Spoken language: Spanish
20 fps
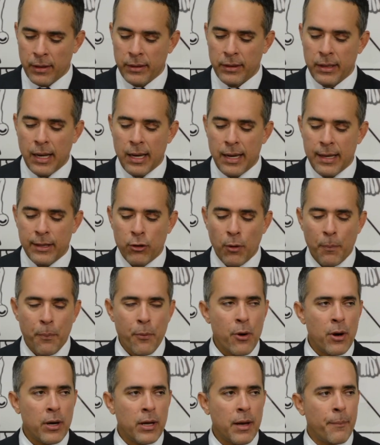delito
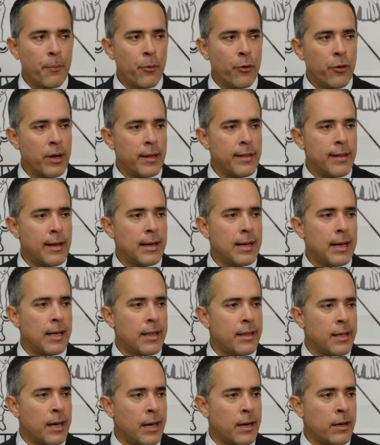por el que podrían
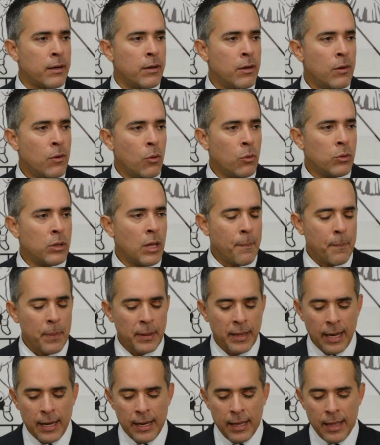alcanzar una
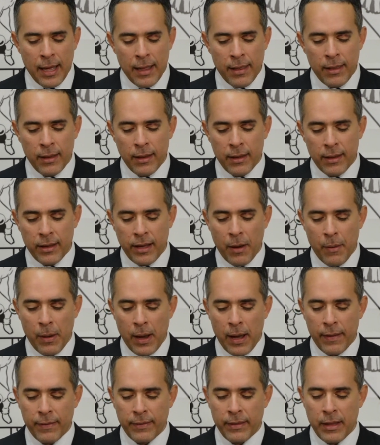penalidad que
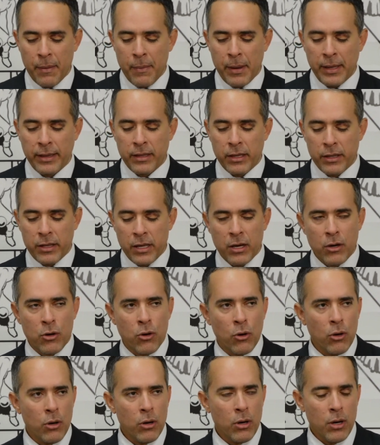va de
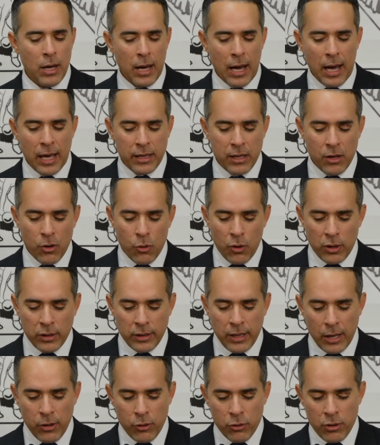25 a
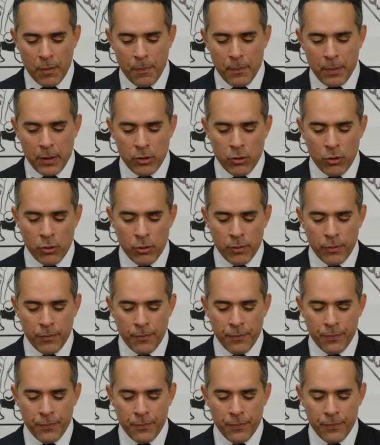50 años de prisión.